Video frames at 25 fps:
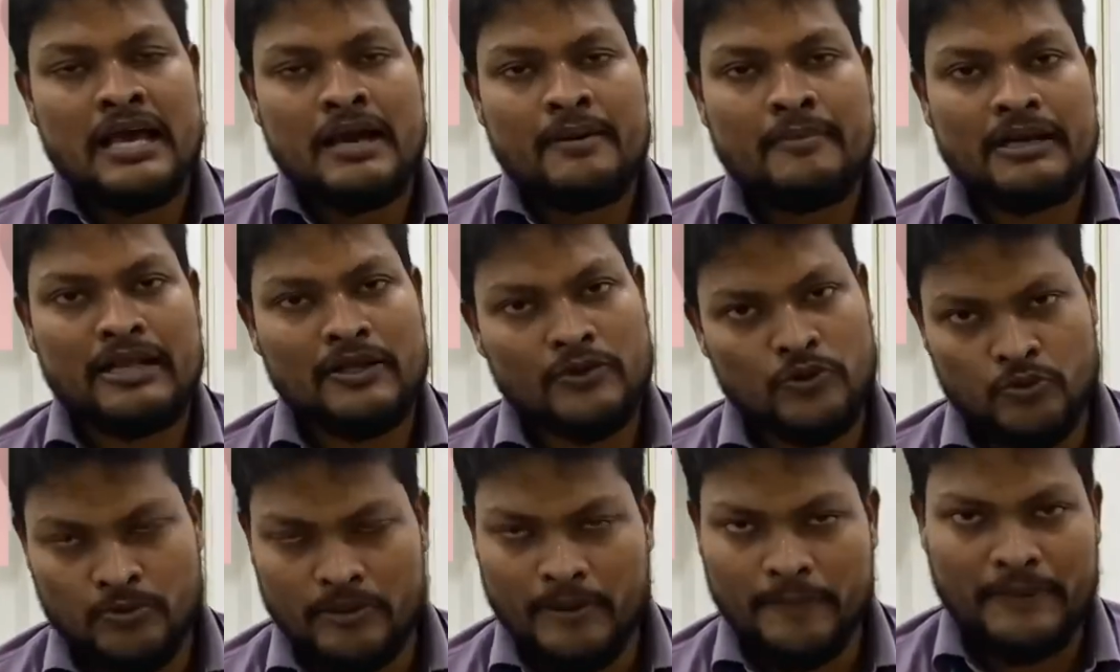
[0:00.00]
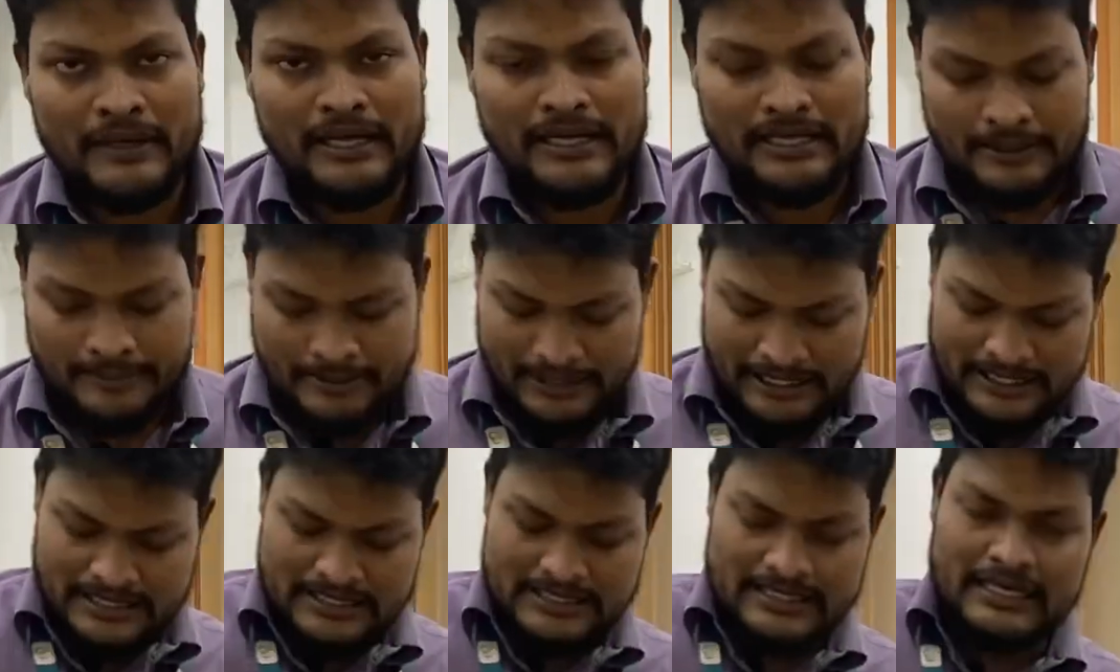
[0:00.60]
பட் அதுவுமே பாருங்க இப்போ
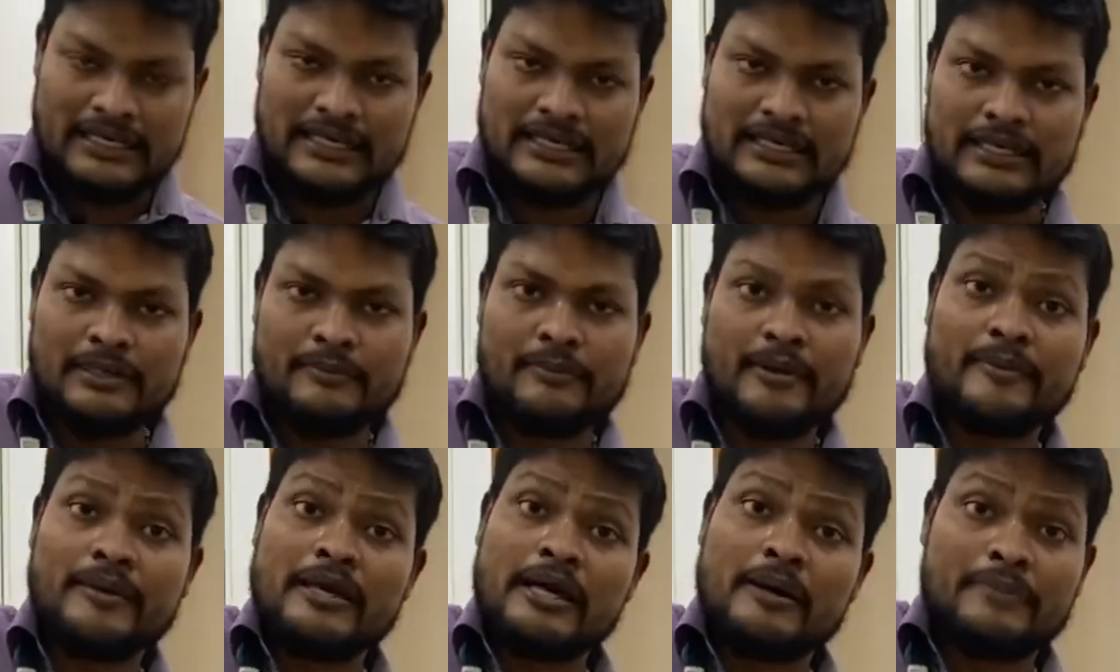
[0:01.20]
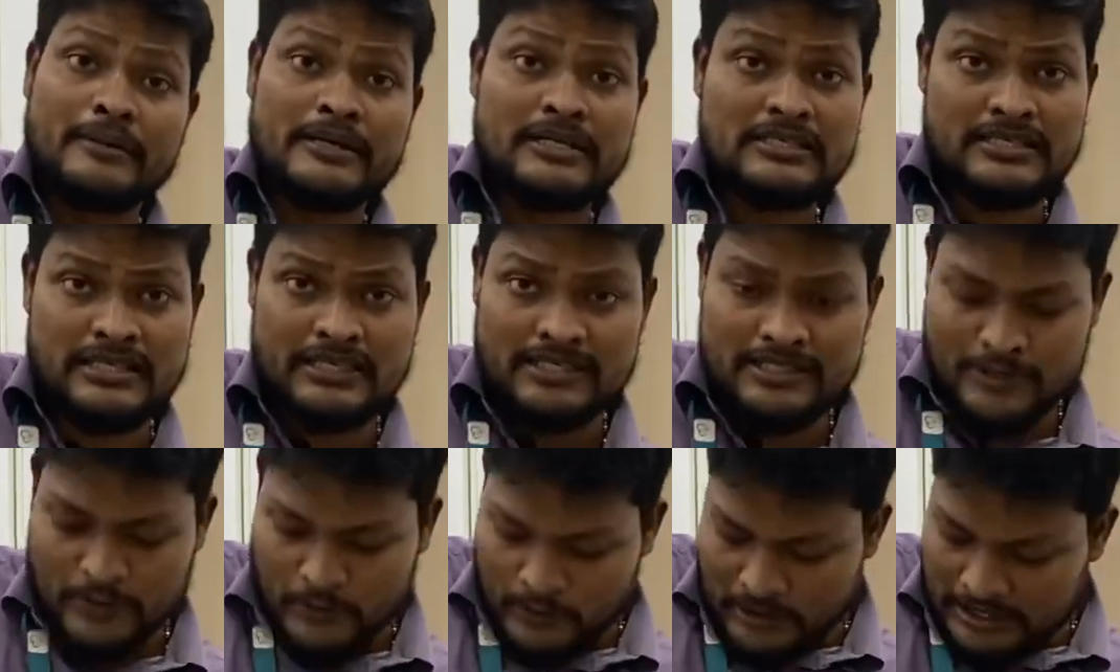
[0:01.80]
ரைட் சைடு இருக்குன்னா மேபி
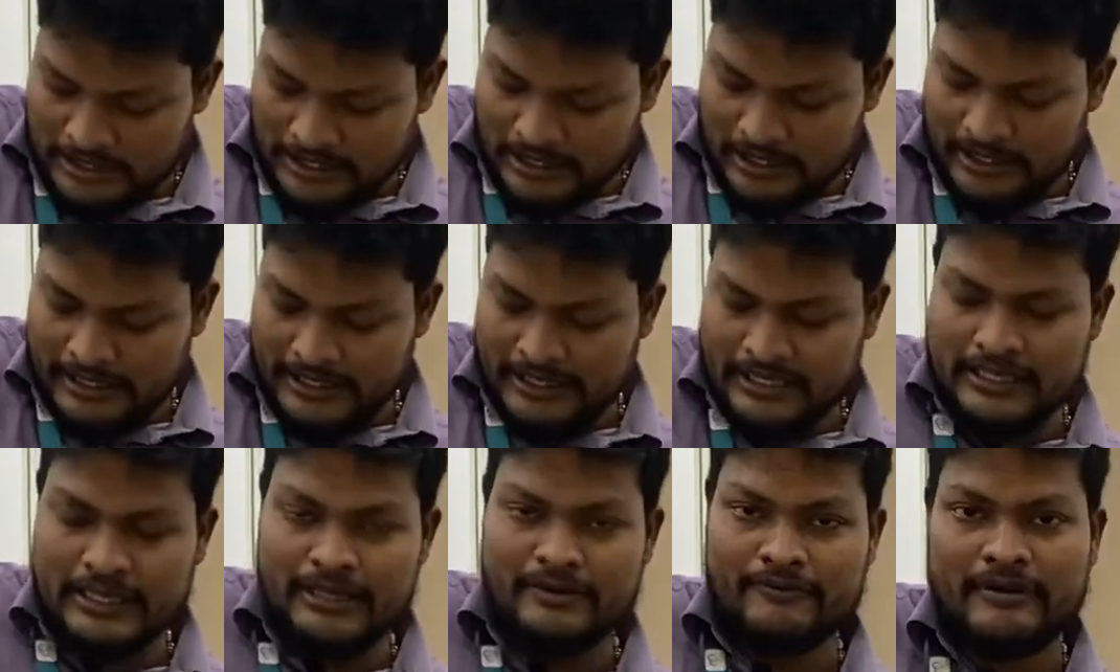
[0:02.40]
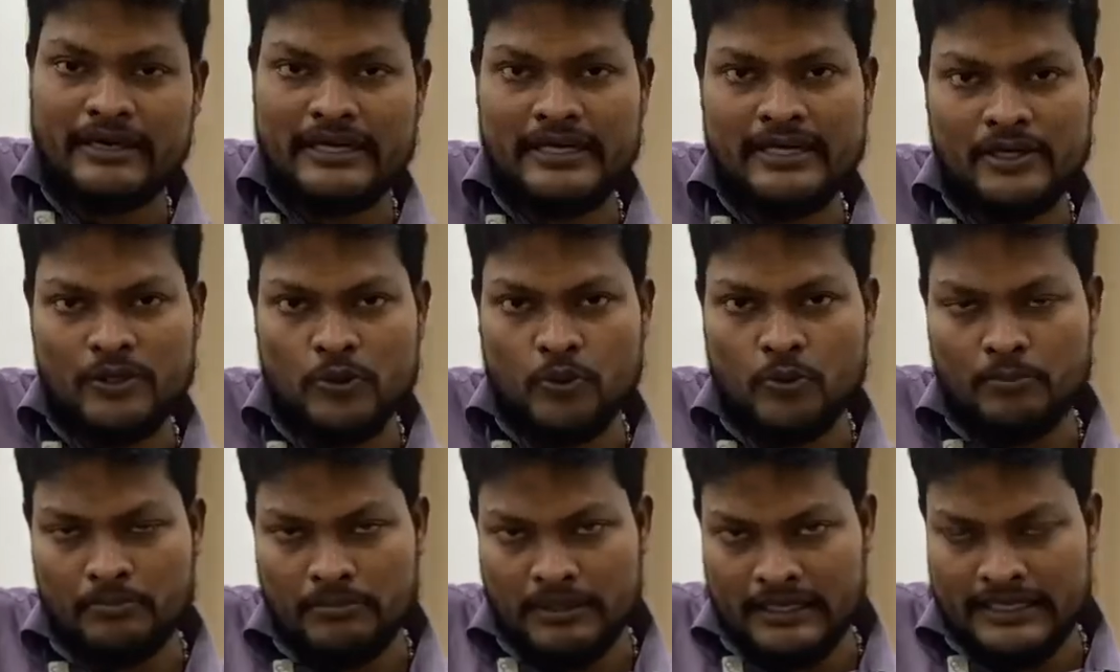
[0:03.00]
அப்பண்டிசைட்டிஸாக கூட இருக்கலாம் இங்கே வயிறு
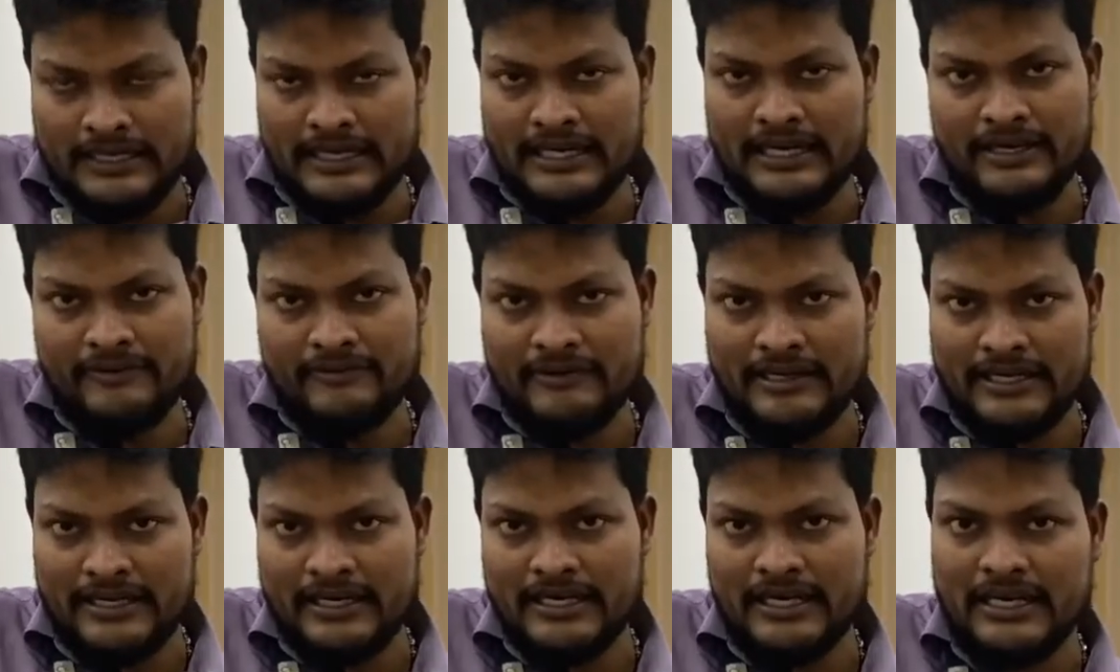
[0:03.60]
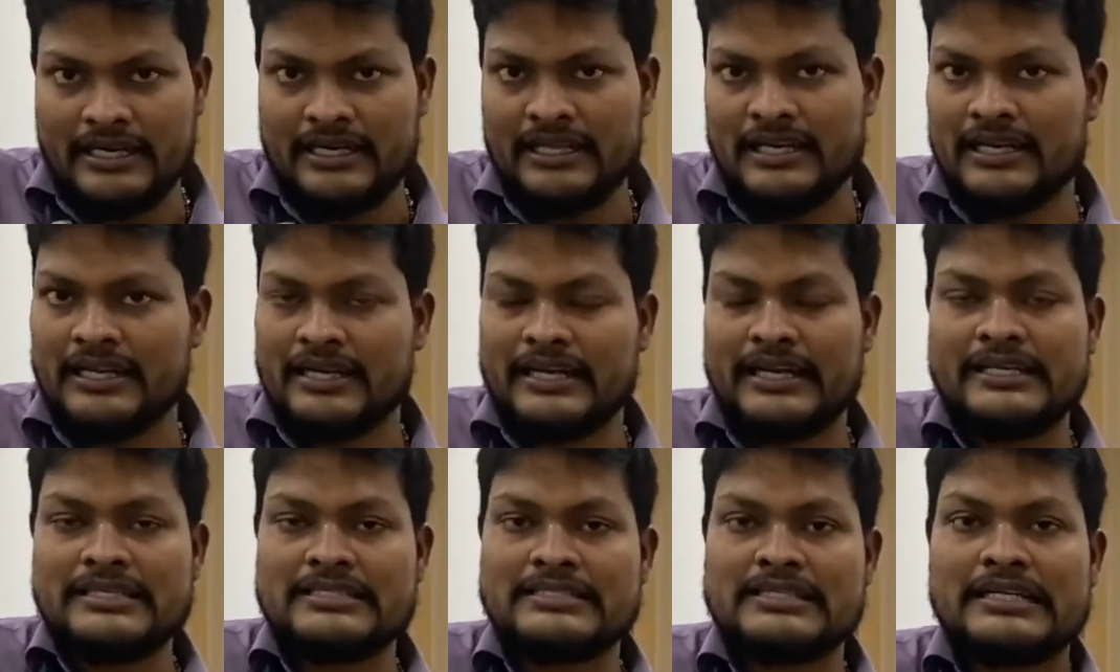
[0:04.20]
ரொம்ப கீழ் வயிறு அடியில்
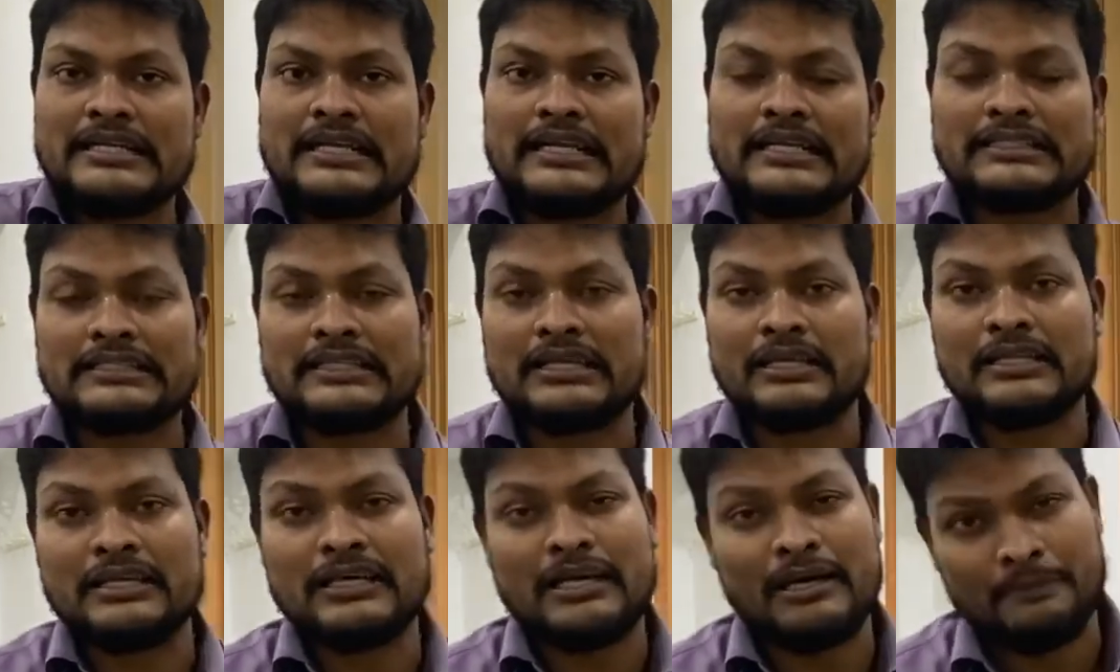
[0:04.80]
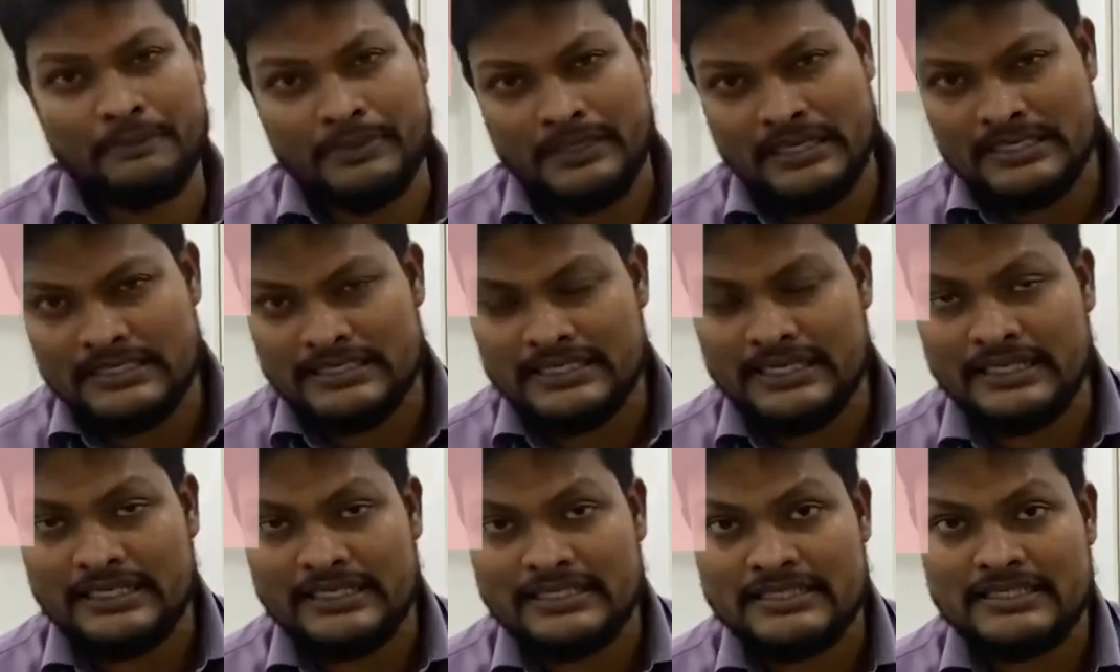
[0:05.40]
ரைட் சைடில் இருந்தால் தான்
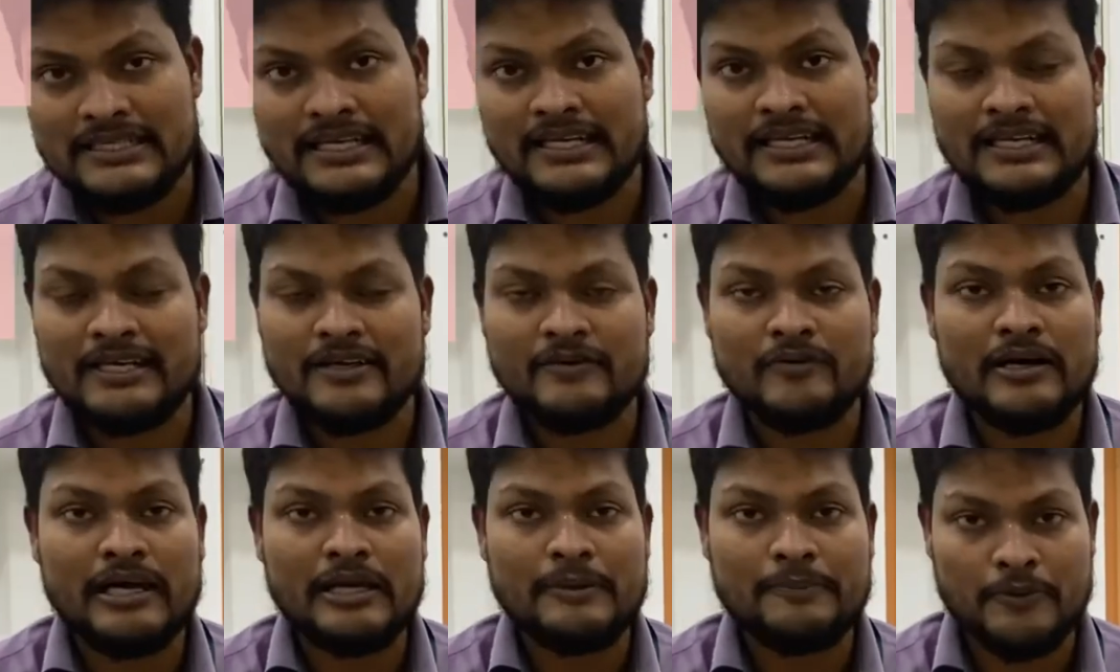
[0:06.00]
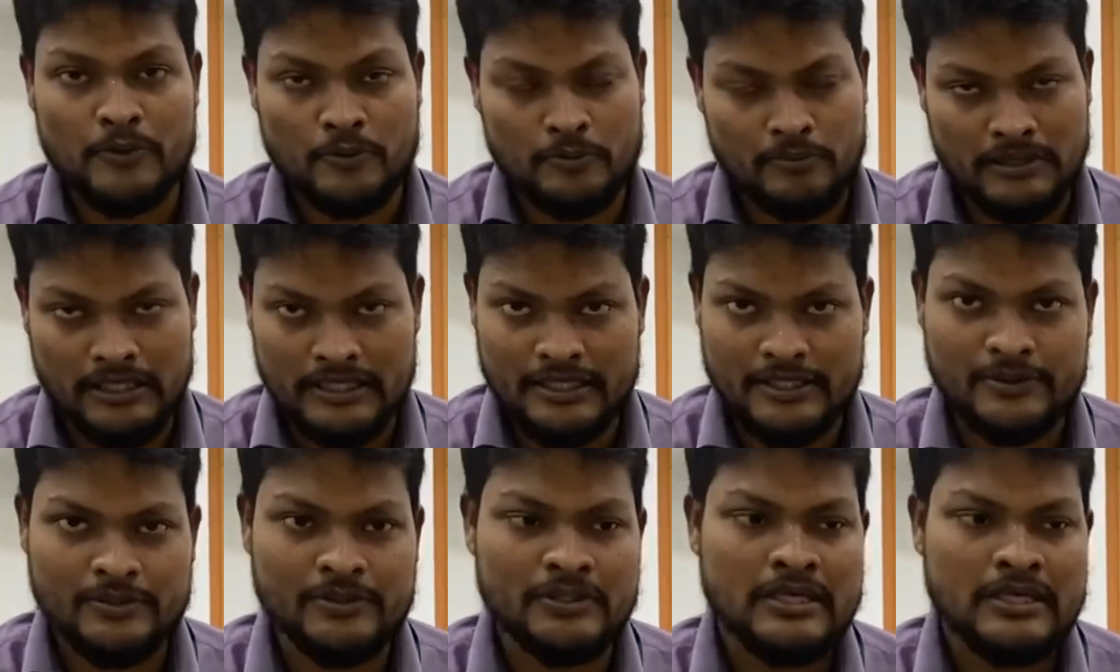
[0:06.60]
அப்பண்டிசைட்டிஸாக இருக்க வாய்ப்பு ரொம்ப அதிகம்